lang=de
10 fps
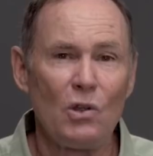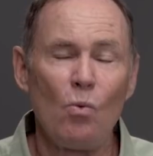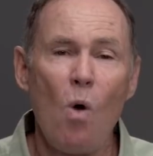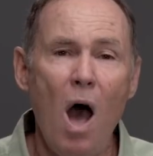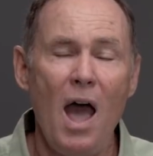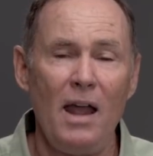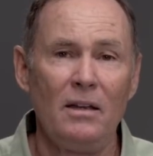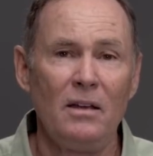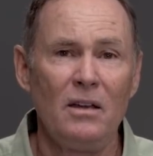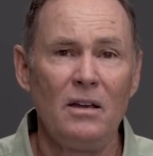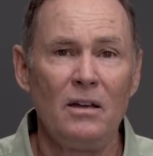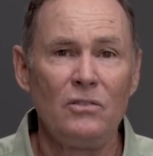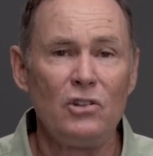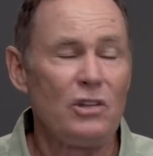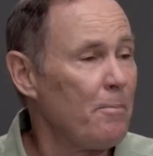Ich sagte, warum?
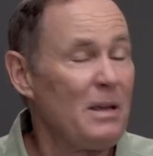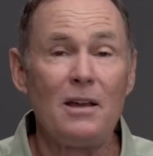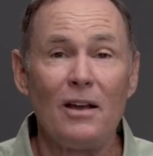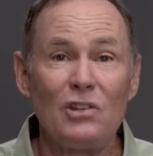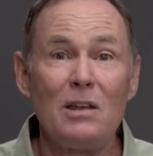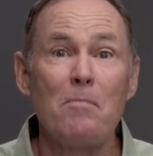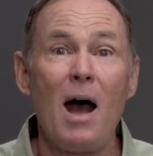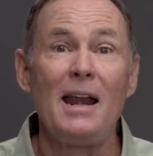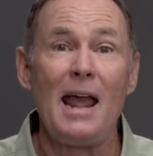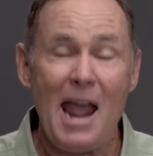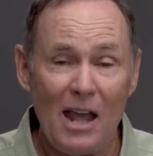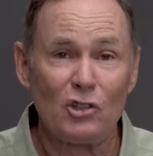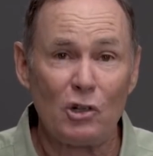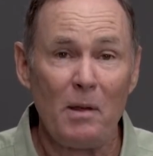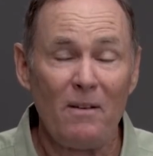Weil er mir vielleicht
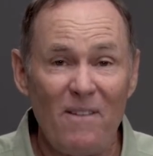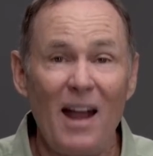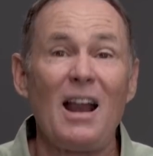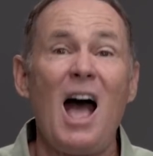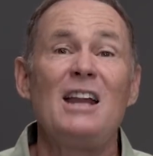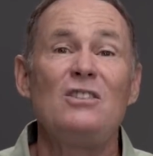geantwortet hätte,